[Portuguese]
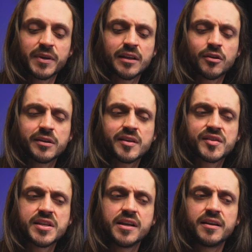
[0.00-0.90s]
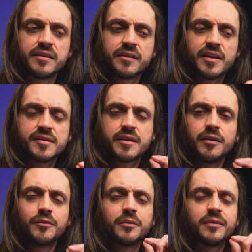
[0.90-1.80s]
da nota Si ali está
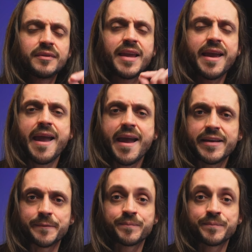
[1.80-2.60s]
escrito TR.